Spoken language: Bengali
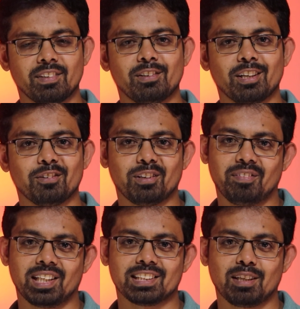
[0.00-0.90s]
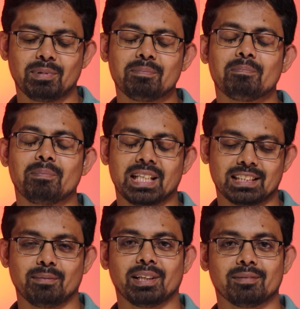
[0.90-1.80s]
ভিডিওটা নোটিফিকেশান আপনি পেয়ে
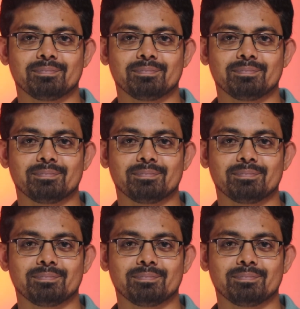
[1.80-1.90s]
যাবেন